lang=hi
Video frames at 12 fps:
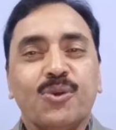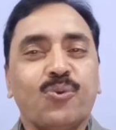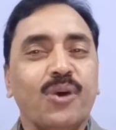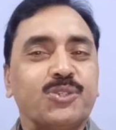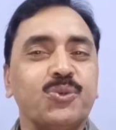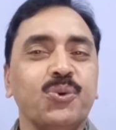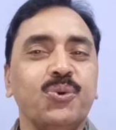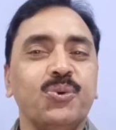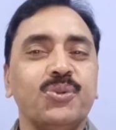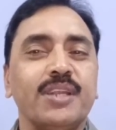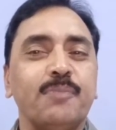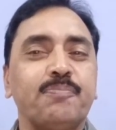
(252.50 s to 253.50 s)
क्व
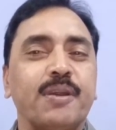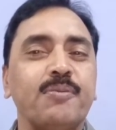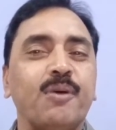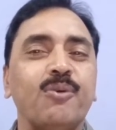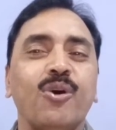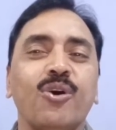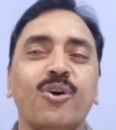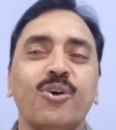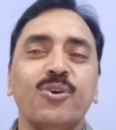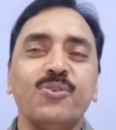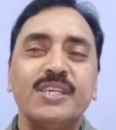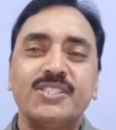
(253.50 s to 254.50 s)
सूर्य प्रभवो
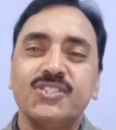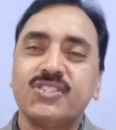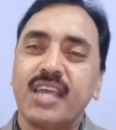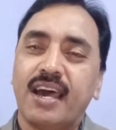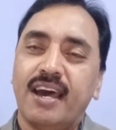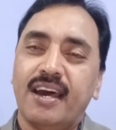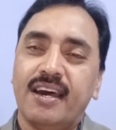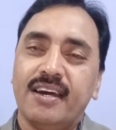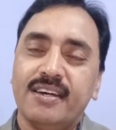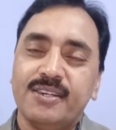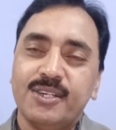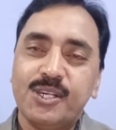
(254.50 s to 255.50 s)
वंश
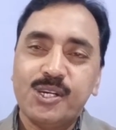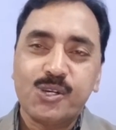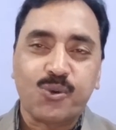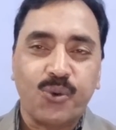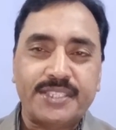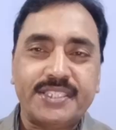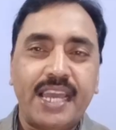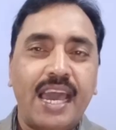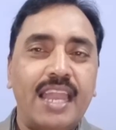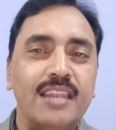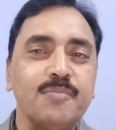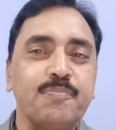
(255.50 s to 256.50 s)

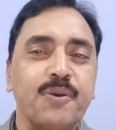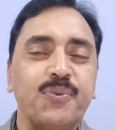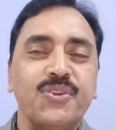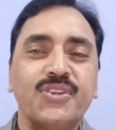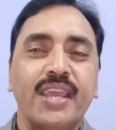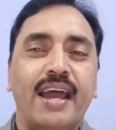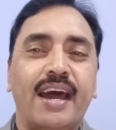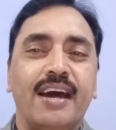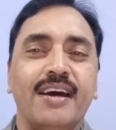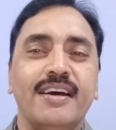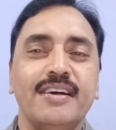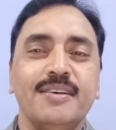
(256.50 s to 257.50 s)
क्वचाल्प विषयामती
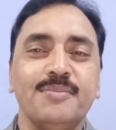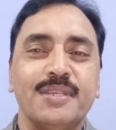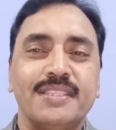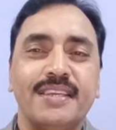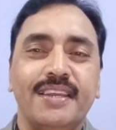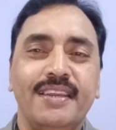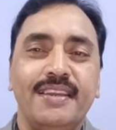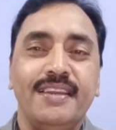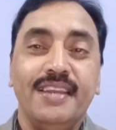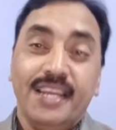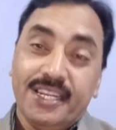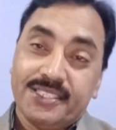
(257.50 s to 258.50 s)
विषया मती
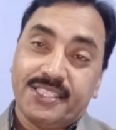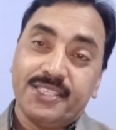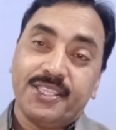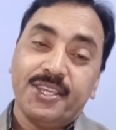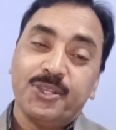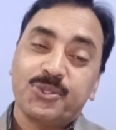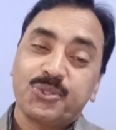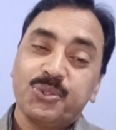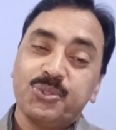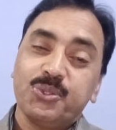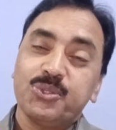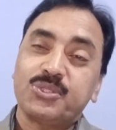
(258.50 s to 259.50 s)

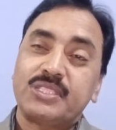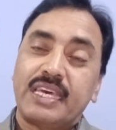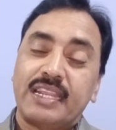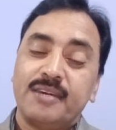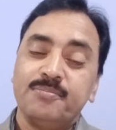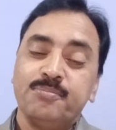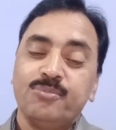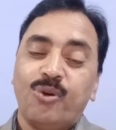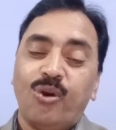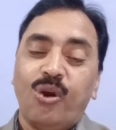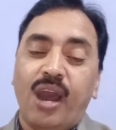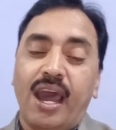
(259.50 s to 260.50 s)
तितीर्षु दुस्तरम
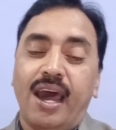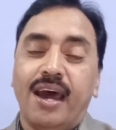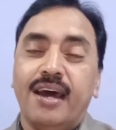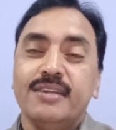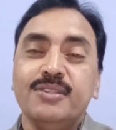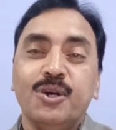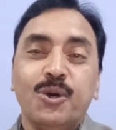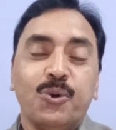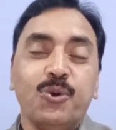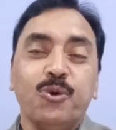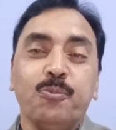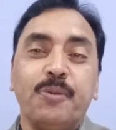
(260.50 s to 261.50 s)

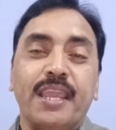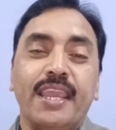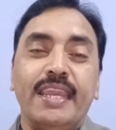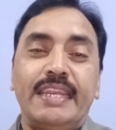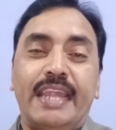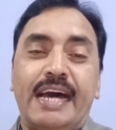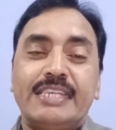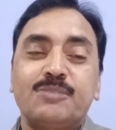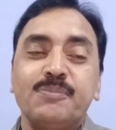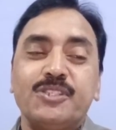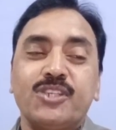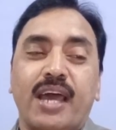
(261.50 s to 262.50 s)
मोहार उड़ुपे
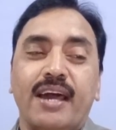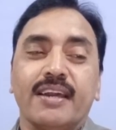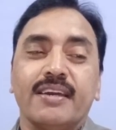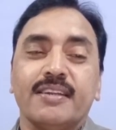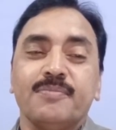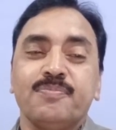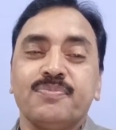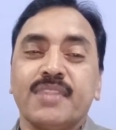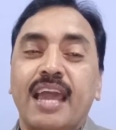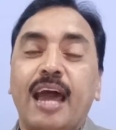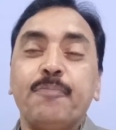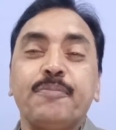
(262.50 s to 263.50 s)
नास्मि सागरम
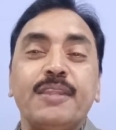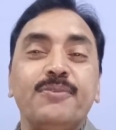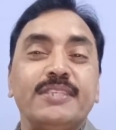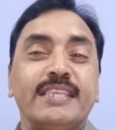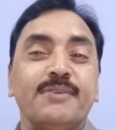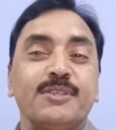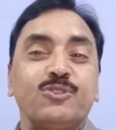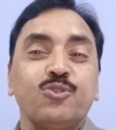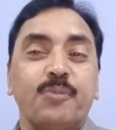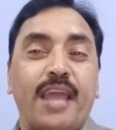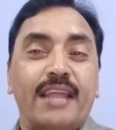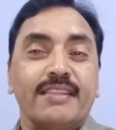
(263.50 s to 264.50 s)
अपनी विषय वस्तु
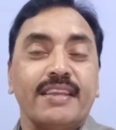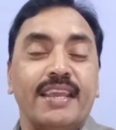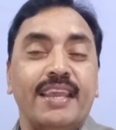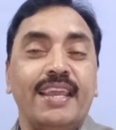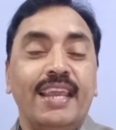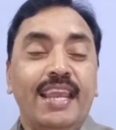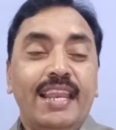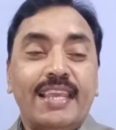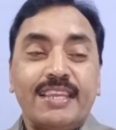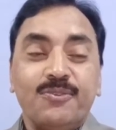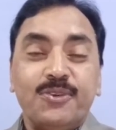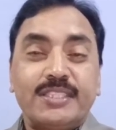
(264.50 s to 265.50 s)
पे आते हैं
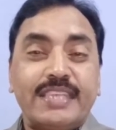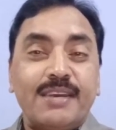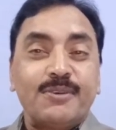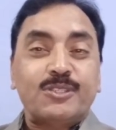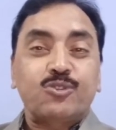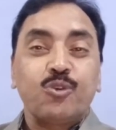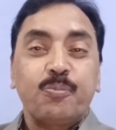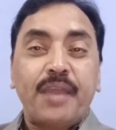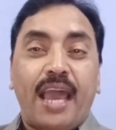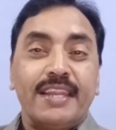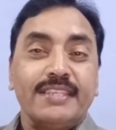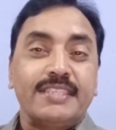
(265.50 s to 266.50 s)
लेकिन विषय वस्तु पे
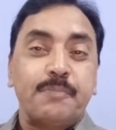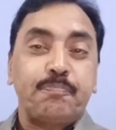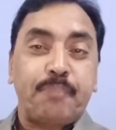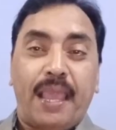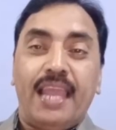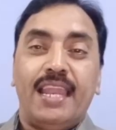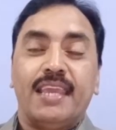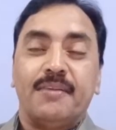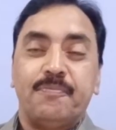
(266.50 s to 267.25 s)
आने से पहले